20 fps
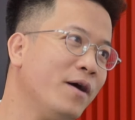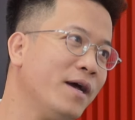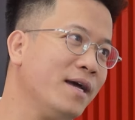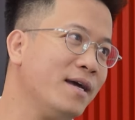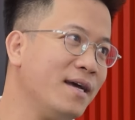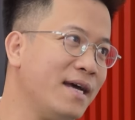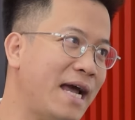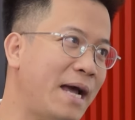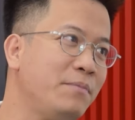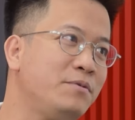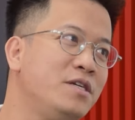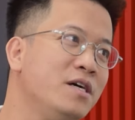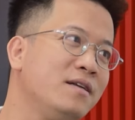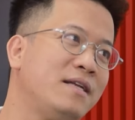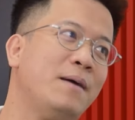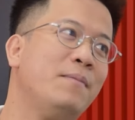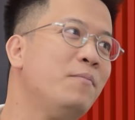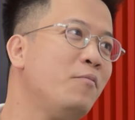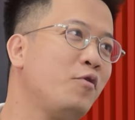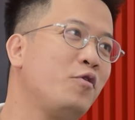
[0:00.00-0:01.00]
ấy, em chưa
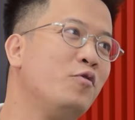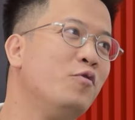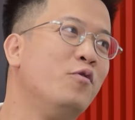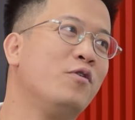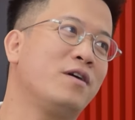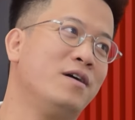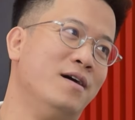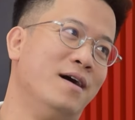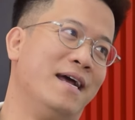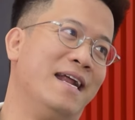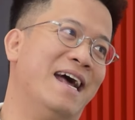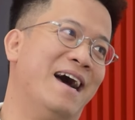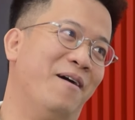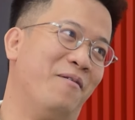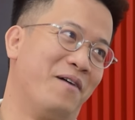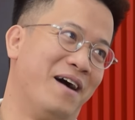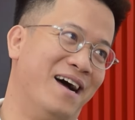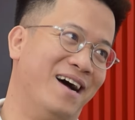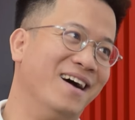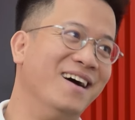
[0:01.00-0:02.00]
thấy một nụ cười
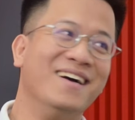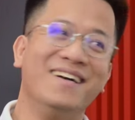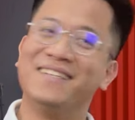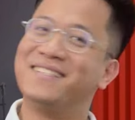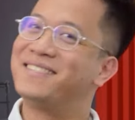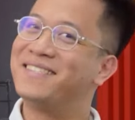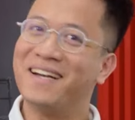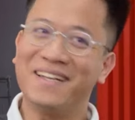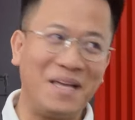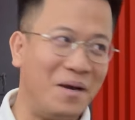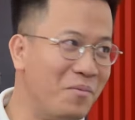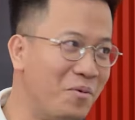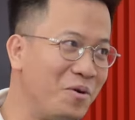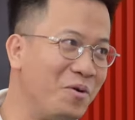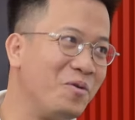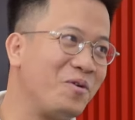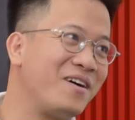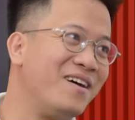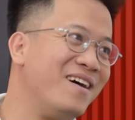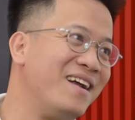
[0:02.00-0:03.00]
nào cả. Chưa thấy một
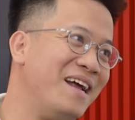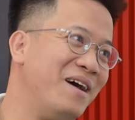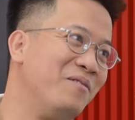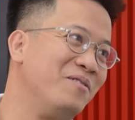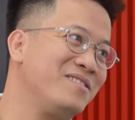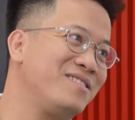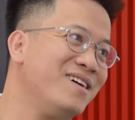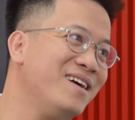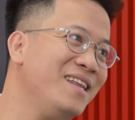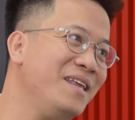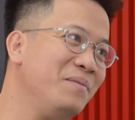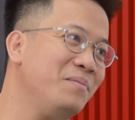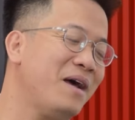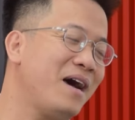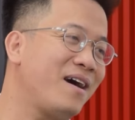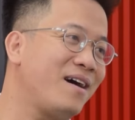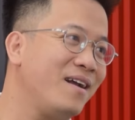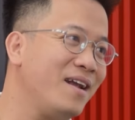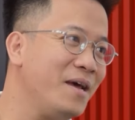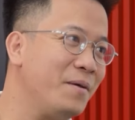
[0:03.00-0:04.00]
nụ cười nào của Sir Dean
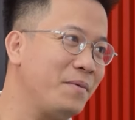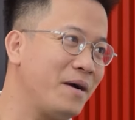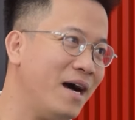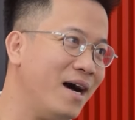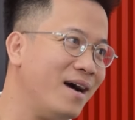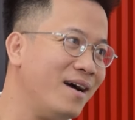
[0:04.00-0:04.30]
Radcliffe cả.